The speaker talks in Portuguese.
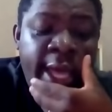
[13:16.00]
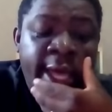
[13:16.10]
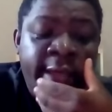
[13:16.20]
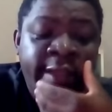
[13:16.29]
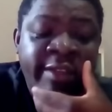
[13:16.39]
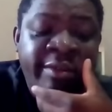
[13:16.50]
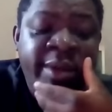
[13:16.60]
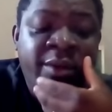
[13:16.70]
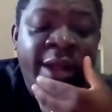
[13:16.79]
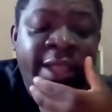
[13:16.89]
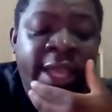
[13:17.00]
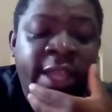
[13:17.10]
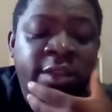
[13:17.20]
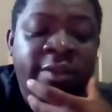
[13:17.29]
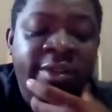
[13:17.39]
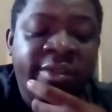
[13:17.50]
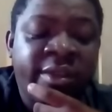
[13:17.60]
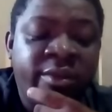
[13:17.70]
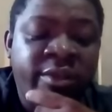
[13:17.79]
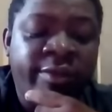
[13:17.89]
A 14ª
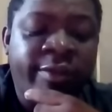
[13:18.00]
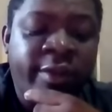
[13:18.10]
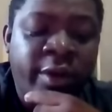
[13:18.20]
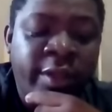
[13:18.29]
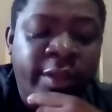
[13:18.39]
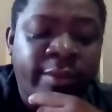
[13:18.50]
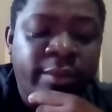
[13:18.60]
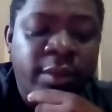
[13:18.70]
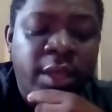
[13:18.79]
renovação de frota